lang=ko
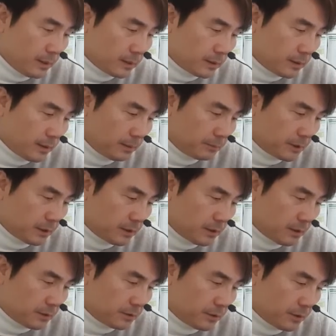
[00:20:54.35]
그 다음
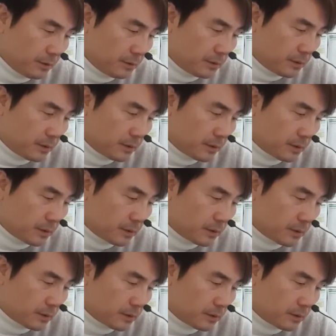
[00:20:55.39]
기사는요.
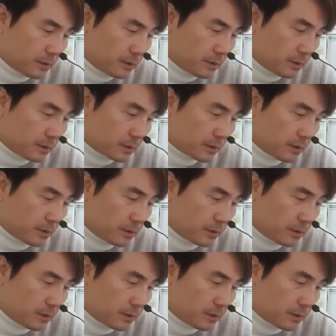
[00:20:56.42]
어,